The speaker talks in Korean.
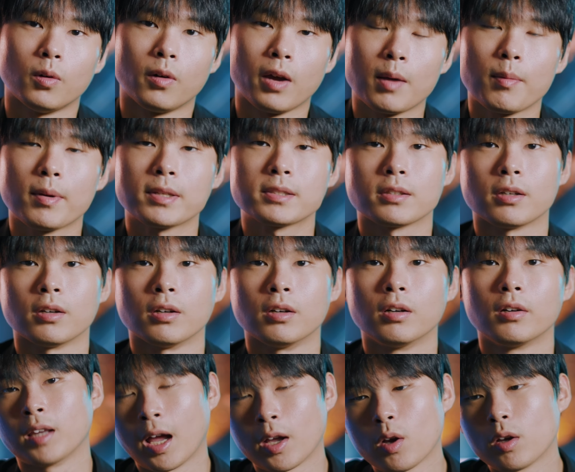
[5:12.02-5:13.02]
어, 해봤어요
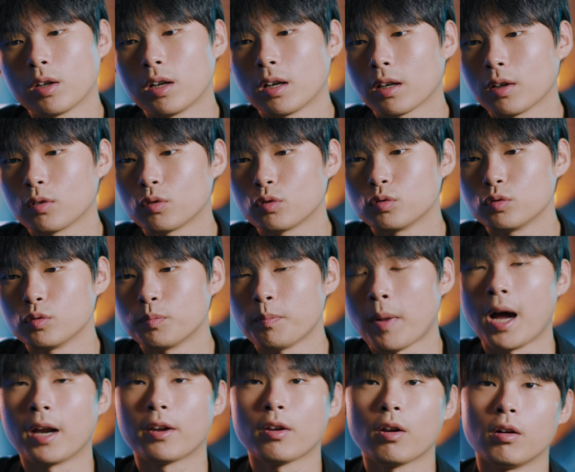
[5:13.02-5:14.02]
당연하게도
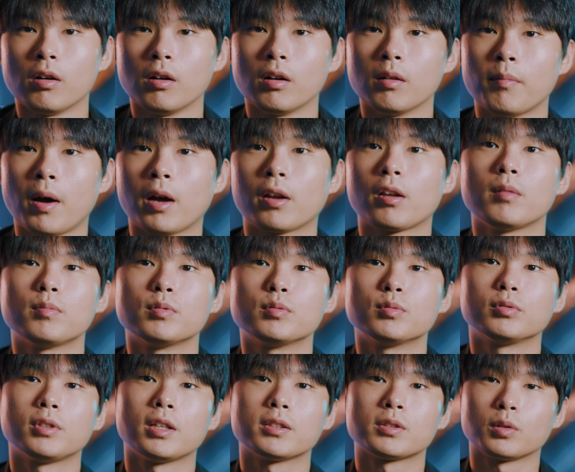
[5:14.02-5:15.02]
발열, 발열
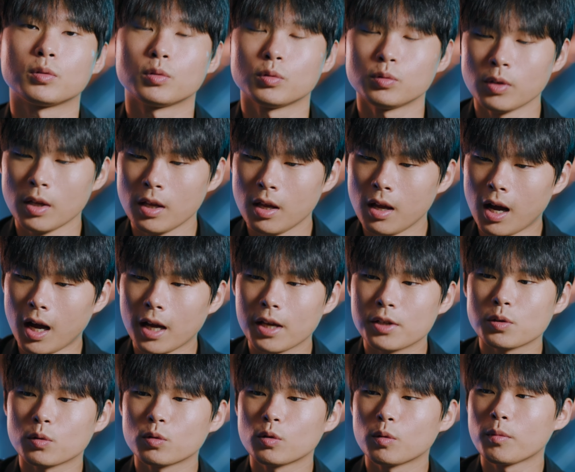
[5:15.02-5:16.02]
부분에서도 아
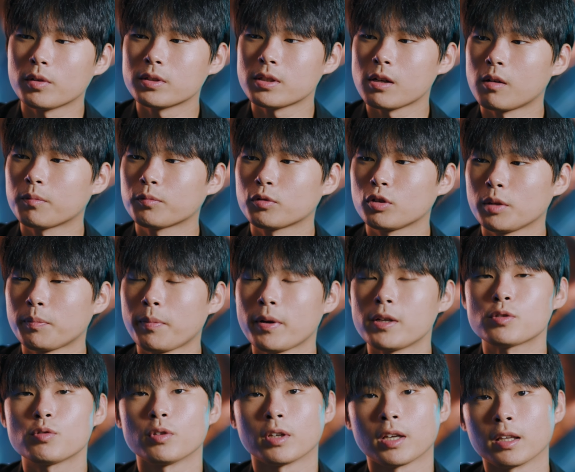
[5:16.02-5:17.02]
이 정도면 상업
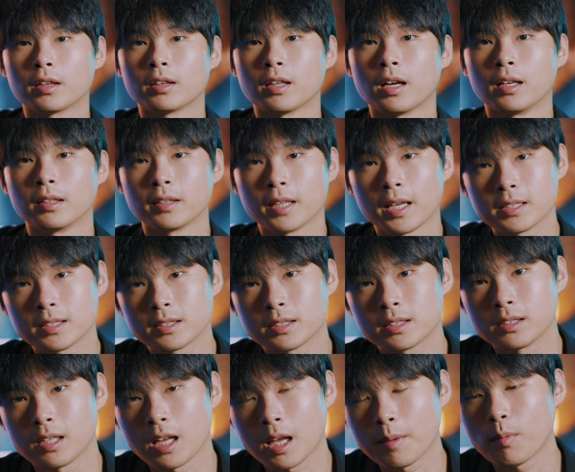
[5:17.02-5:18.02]
투입할 수 있겠다
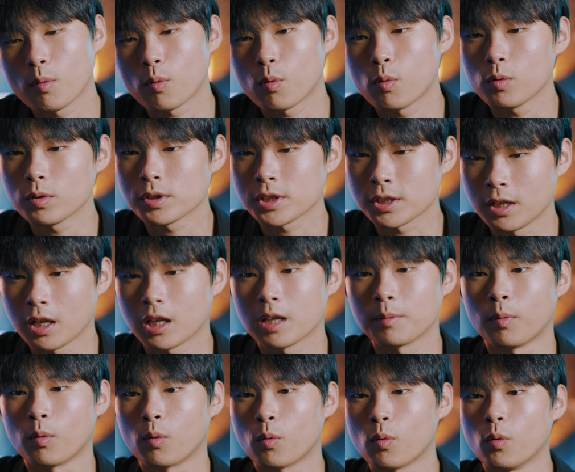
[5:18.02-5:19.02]
테스트를 해보고
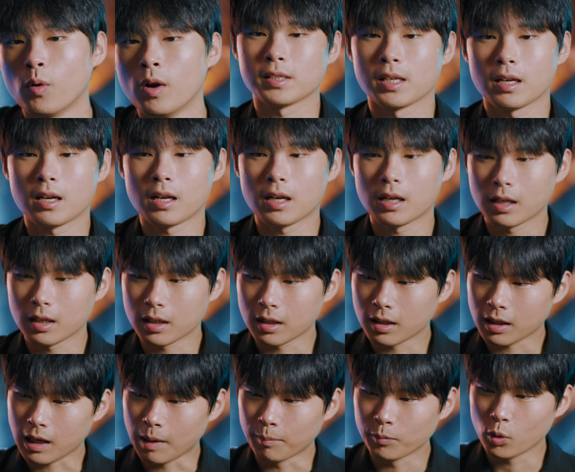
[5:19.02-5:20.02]
진행해보고
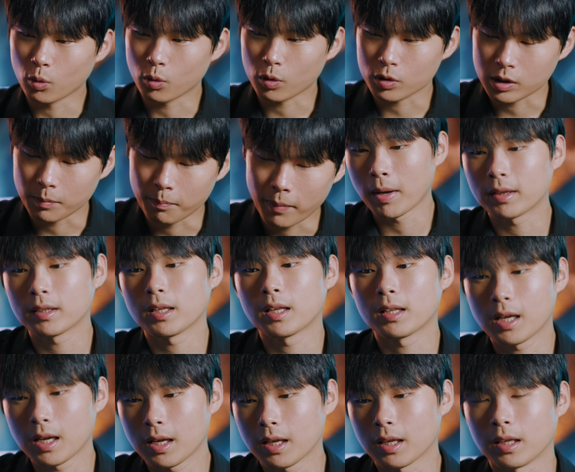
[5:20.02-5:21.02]
제가 감독으로서
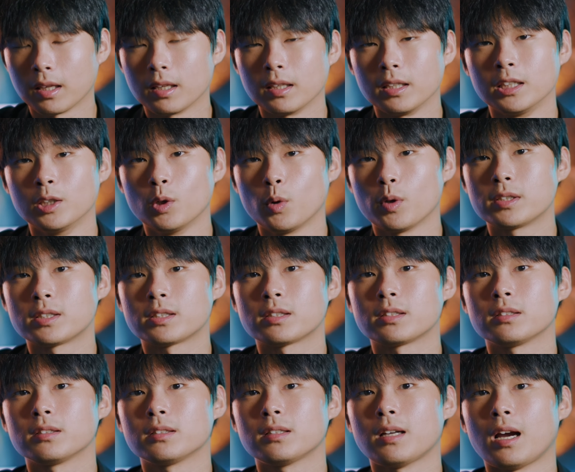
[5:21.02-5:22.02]
판단하에
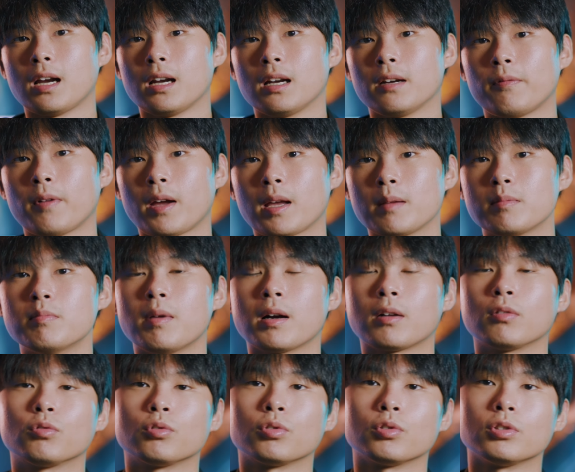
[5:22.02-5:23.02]
EOS R5
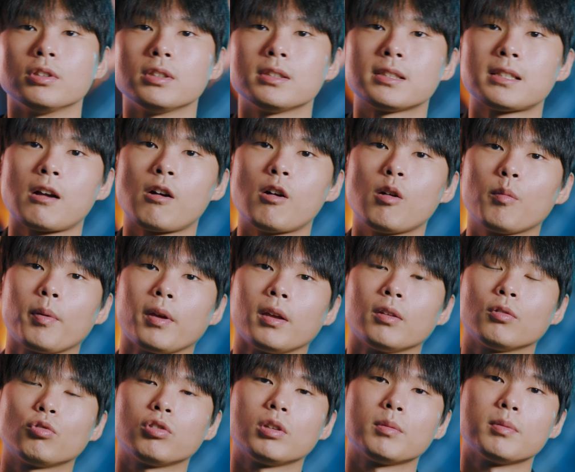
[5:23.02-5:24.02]
마크2를
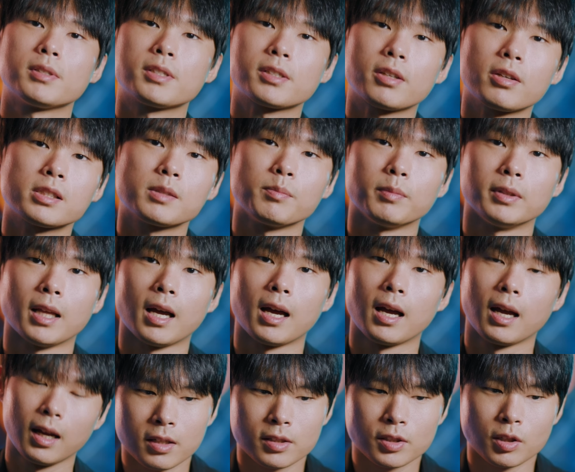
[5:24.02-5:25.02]
상업에 투입을 시켰습니다
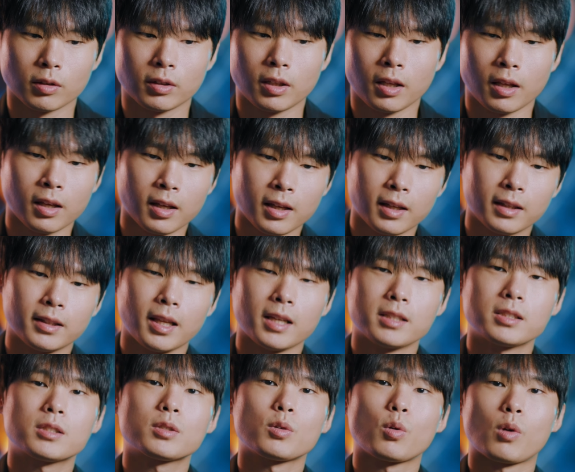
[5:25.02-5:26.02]
절대
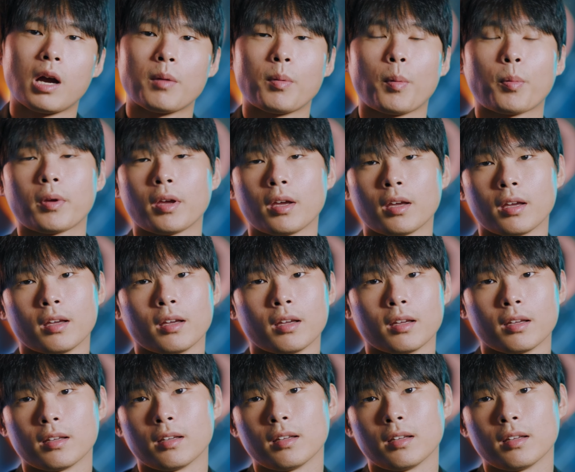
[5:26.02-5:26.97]
테스트로 가볍게